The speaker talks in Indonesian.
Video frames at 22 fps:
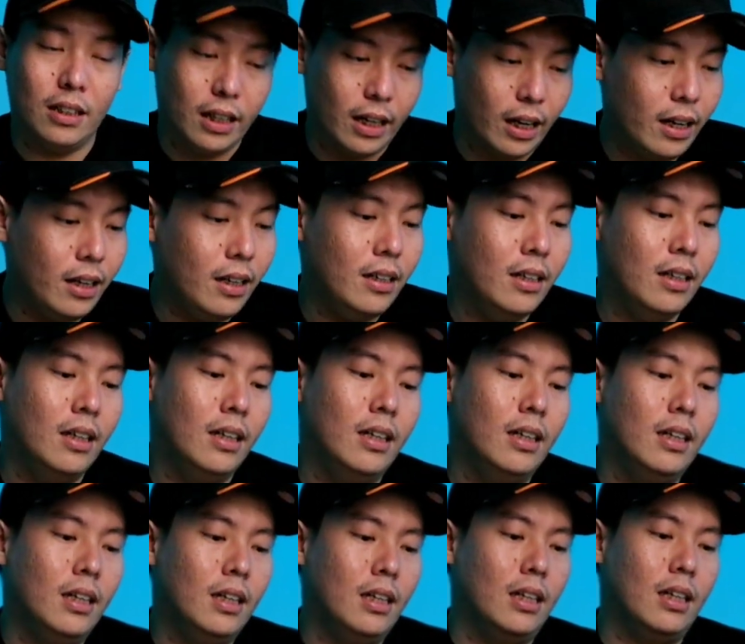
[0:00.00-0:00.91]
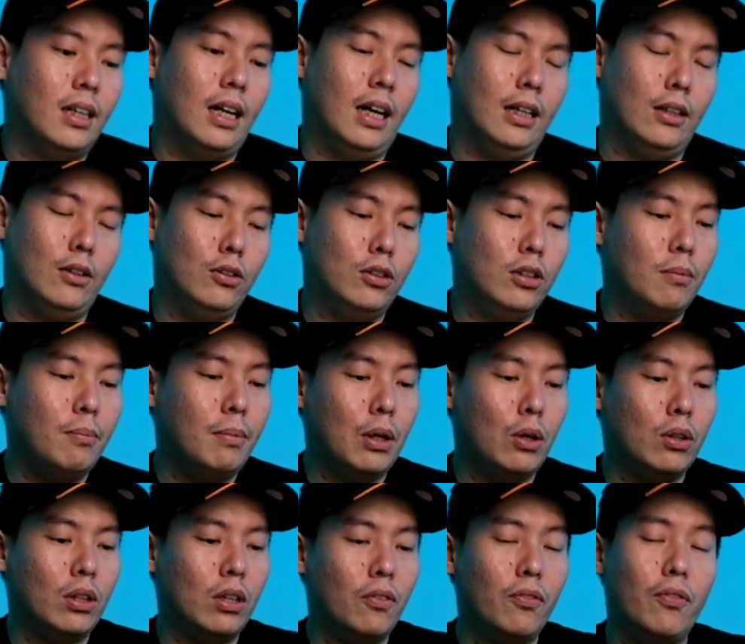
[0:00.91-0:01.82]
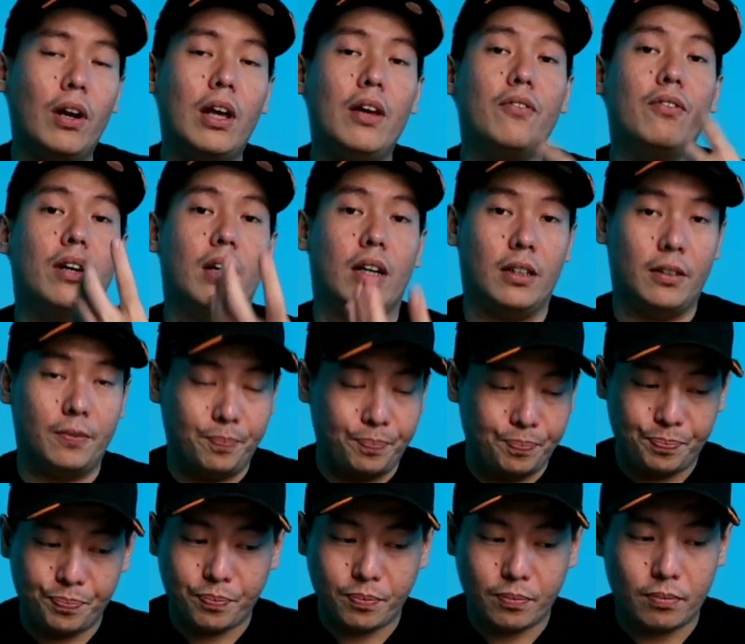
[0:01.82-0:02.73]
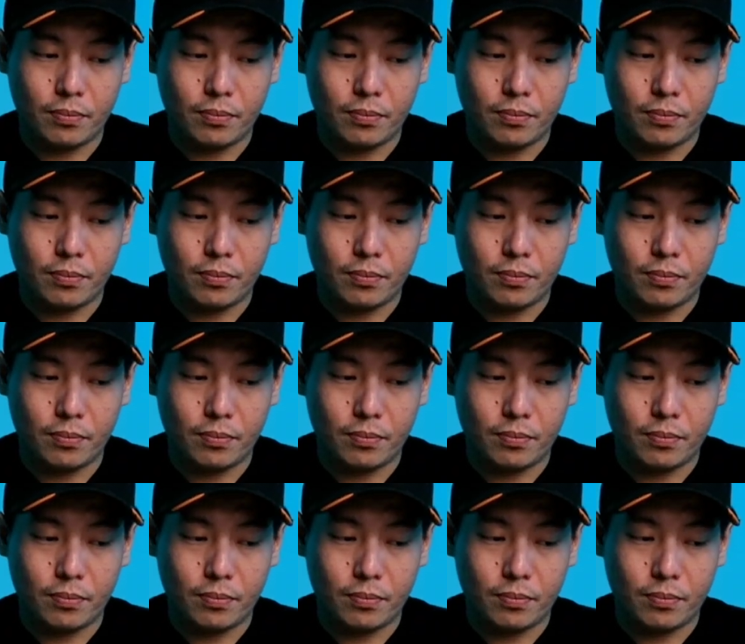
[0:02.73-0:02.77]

Oke. Nah, terus yang berikutnya flavor.